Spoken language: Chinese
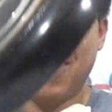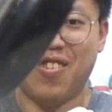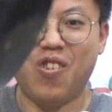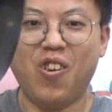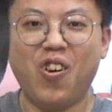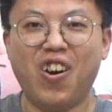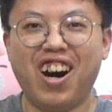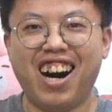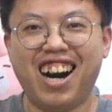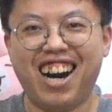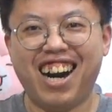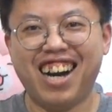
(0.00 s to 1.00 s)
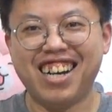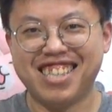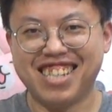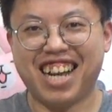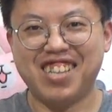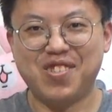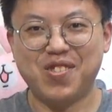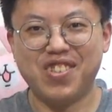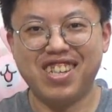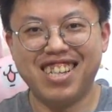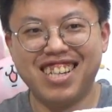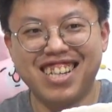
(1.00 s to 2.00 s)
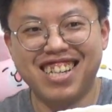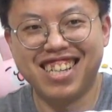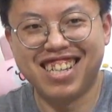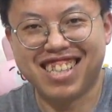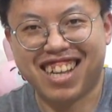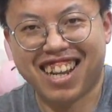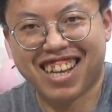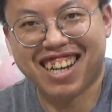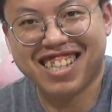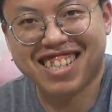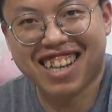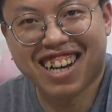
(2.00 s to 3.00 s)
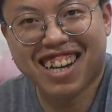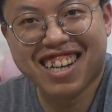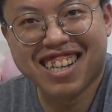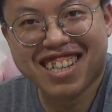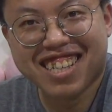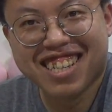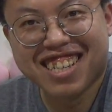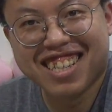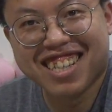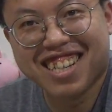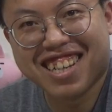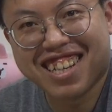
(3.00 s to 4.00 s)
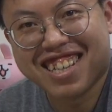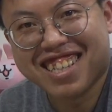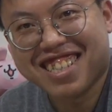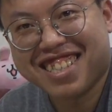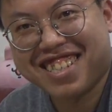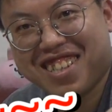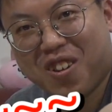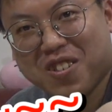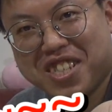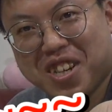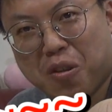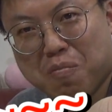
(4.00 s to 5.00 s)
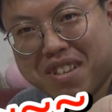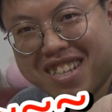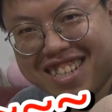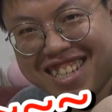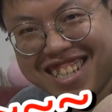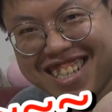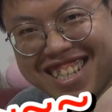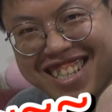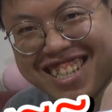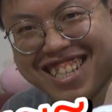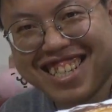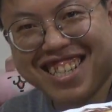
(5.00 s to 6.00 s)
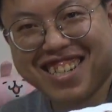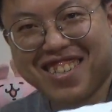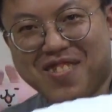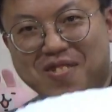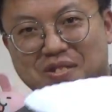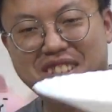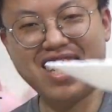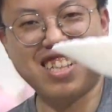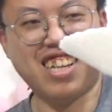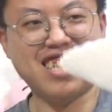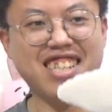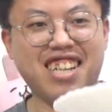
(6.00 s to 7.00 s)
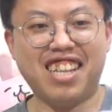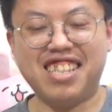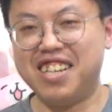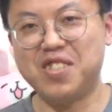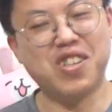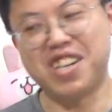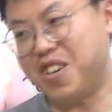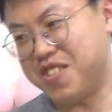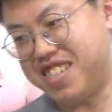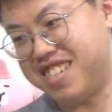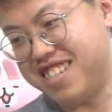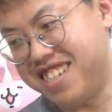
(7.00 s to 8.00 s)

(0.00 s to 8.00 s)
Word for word: 哇的感觉。拿来看一下，焦皮，我天哪，这看起来就很好吃。